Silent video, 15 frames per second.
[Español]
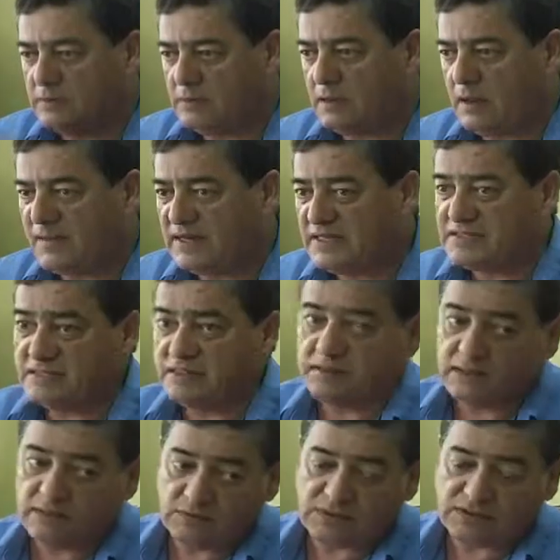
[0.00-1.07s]
aparecen
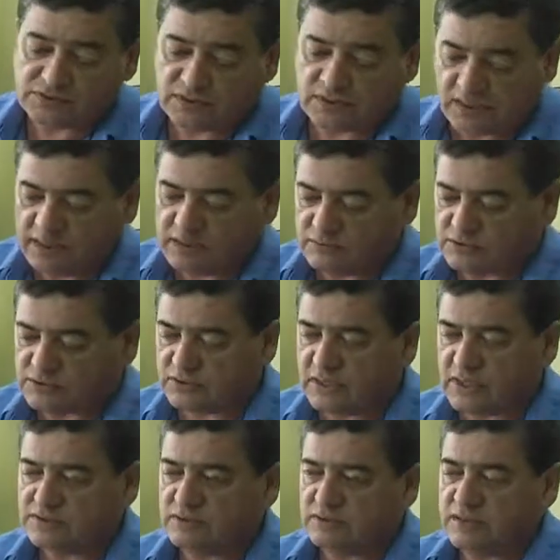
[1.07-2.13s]
en nuestro, en nuestro
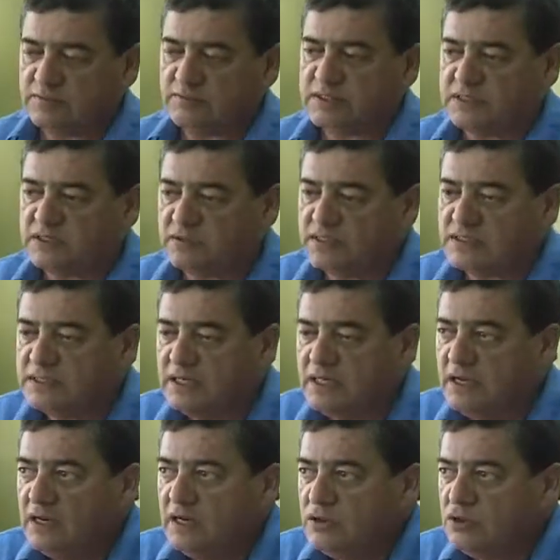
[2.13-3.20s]
caso lo que es Mejillones,
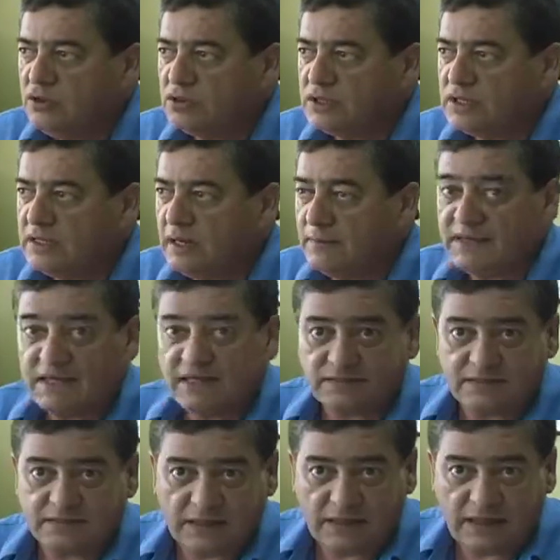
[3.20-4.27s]
lo que es la pesca
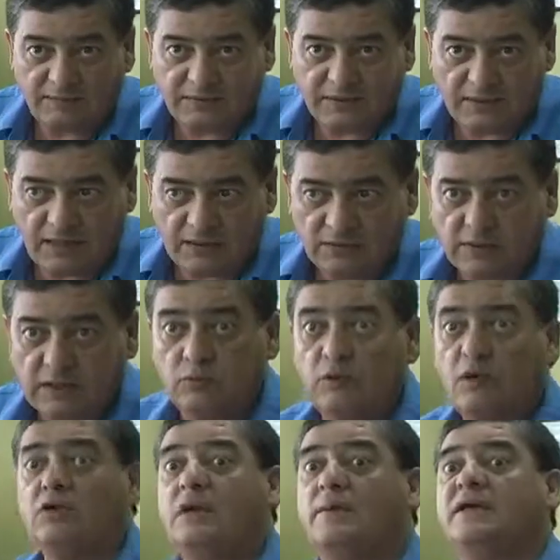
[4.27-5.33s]
artesanal primero y
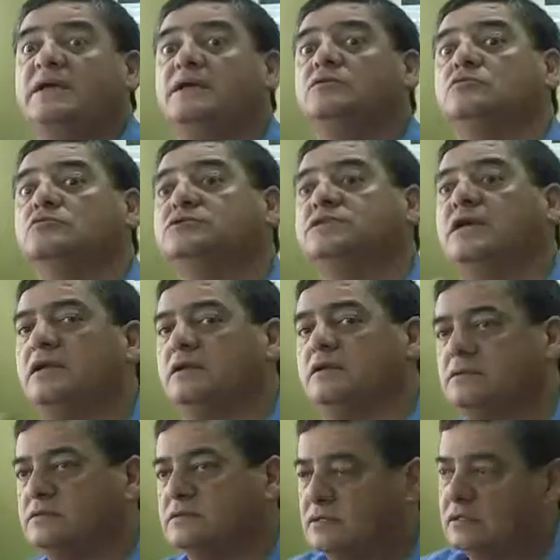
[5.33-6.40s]
luego la pesca industrial,
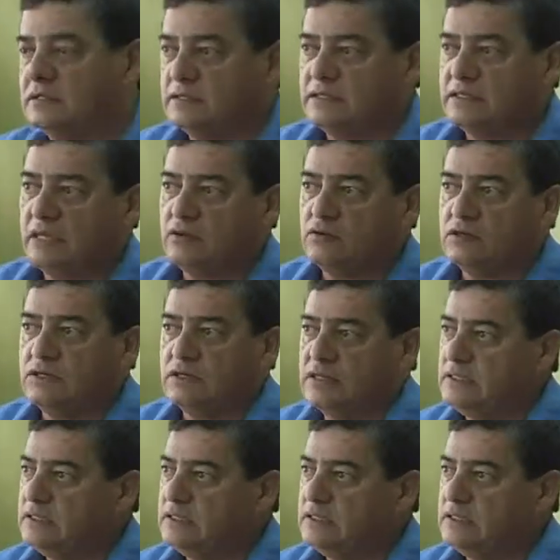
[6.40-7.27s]
dado el